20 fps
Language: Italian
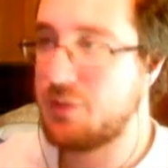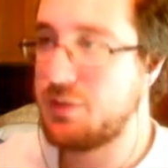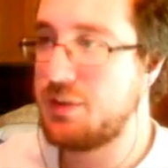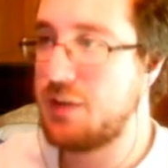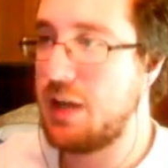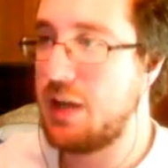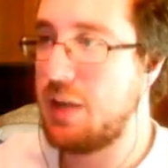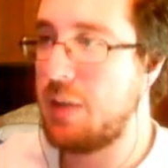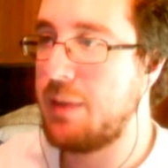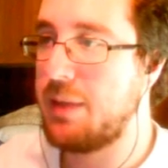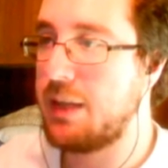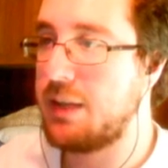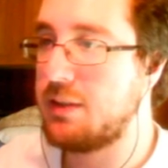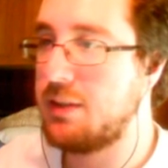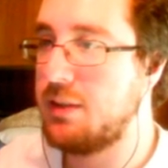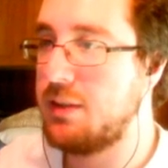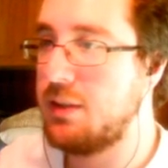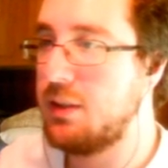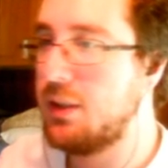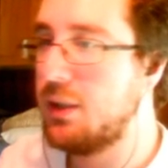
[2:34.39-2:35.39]
i nostri
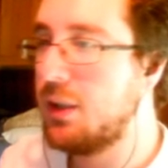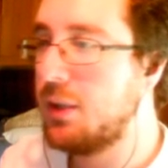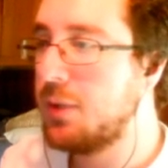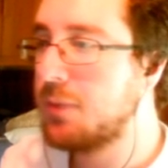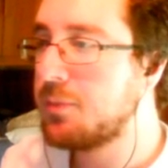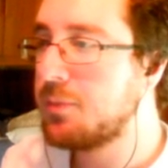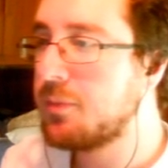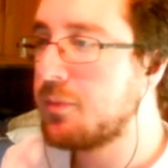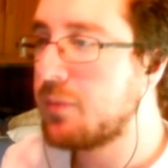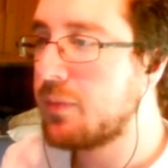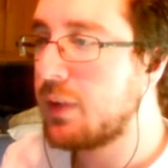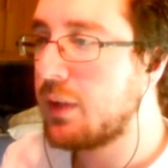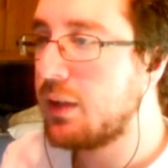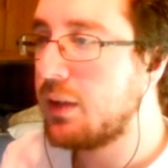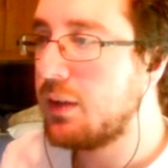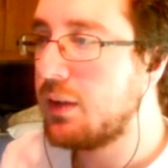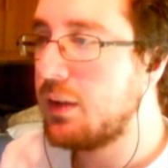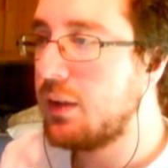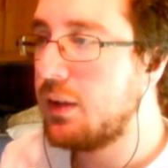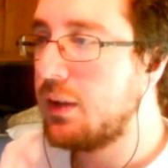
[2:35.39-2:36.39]
amichetti
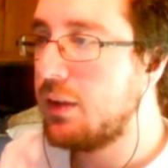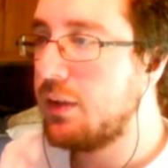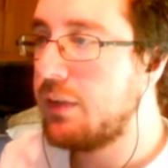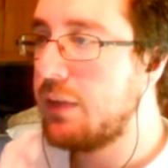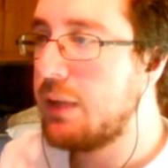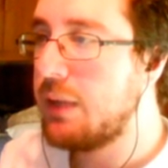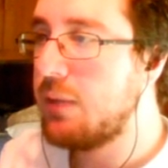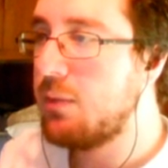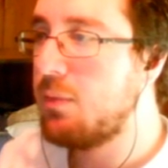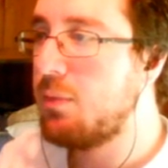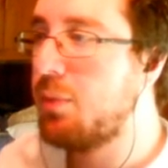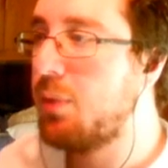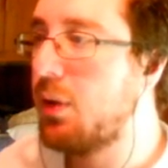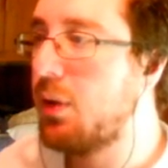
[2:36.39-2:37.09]
vediamo